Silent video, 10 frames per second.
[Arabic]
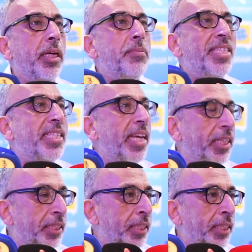
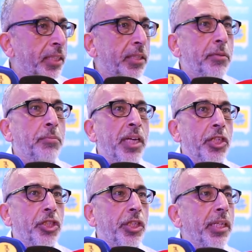مستعدين
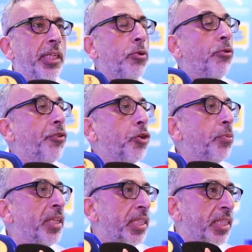باش يوفيوا
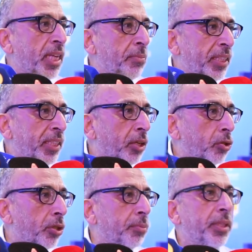بالالتزامات
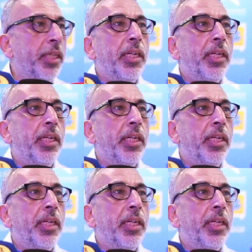ديالهم